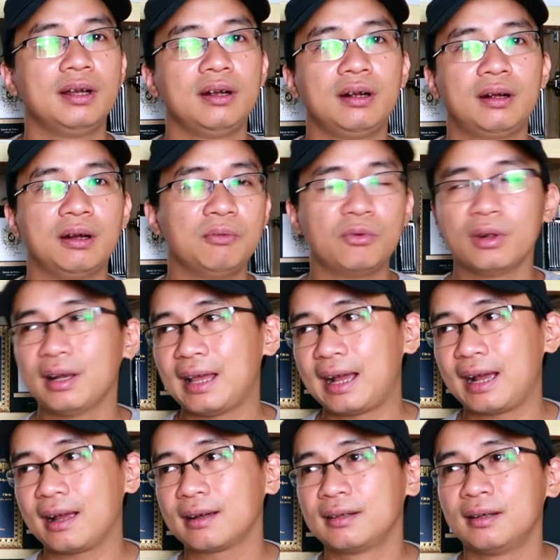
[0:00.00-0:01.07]
không có
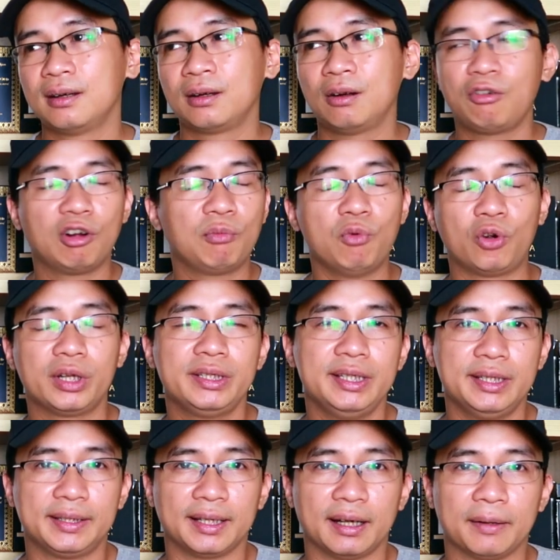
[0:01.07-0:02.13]
lá, không có một cái
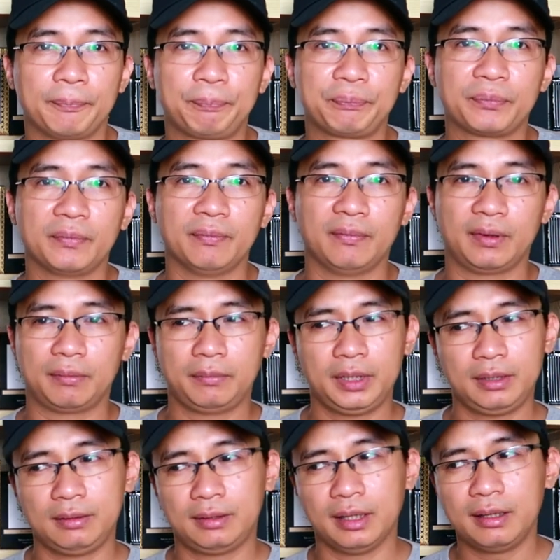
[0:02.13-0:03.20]
gì cả. Và
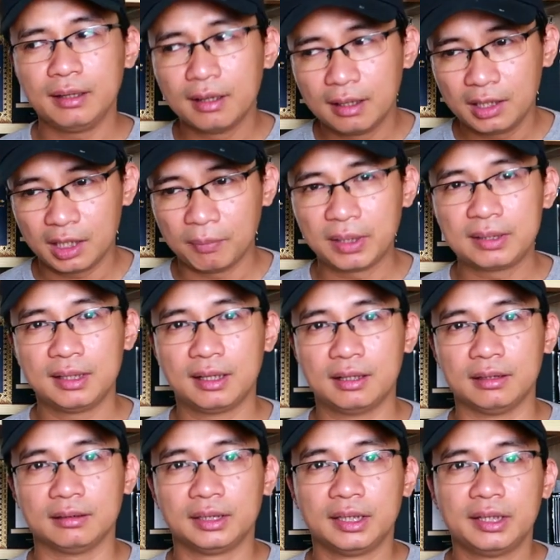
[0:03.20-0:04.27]
mình thấy hơi là bất
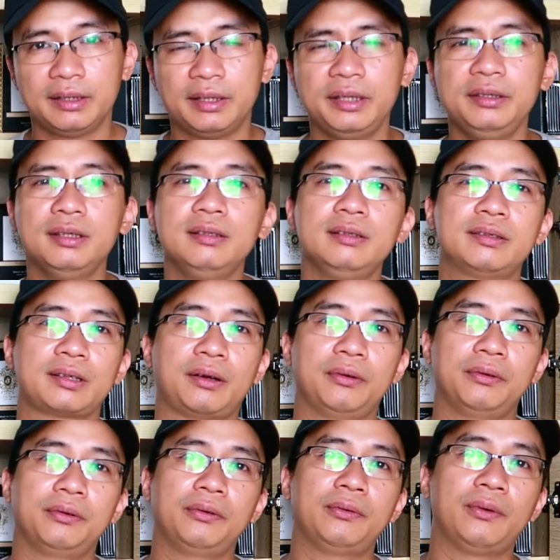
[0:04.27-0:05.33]
ngờ. Thế nhưng
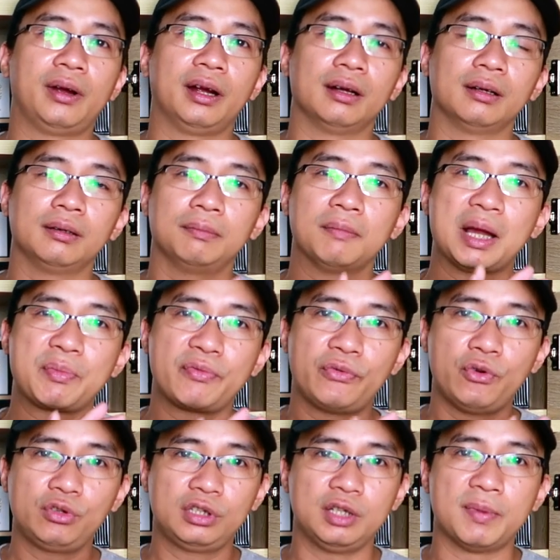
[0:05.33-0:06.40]
sau khoảng 30
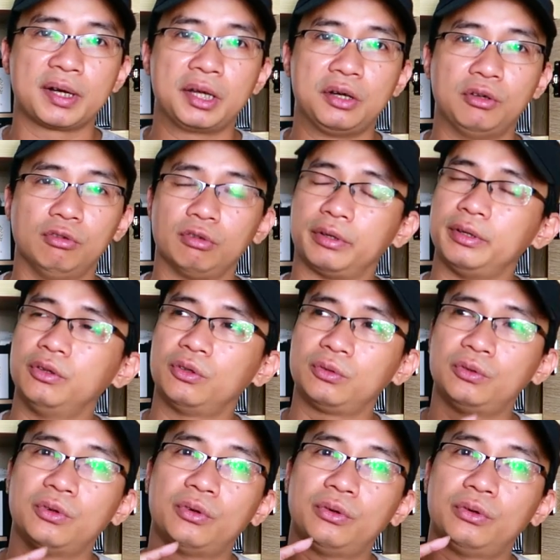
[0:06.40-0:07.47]
phút thì bắt đầu cái nốt
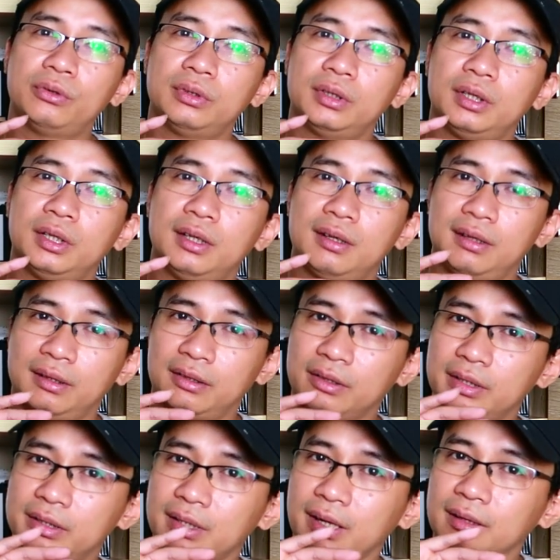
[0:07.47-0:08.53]
gỗ nó
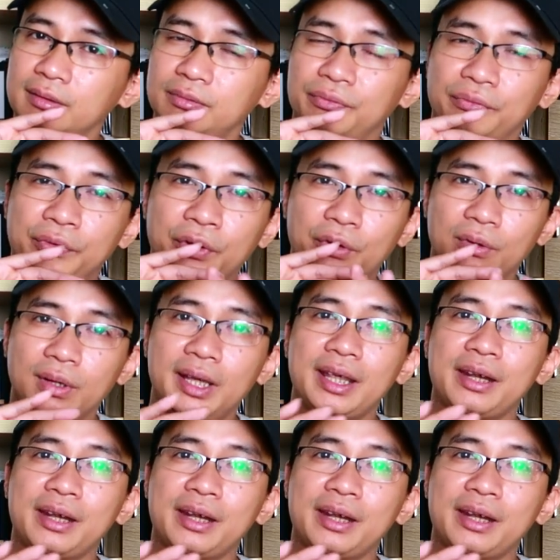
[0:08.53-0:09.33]
sẽ nổi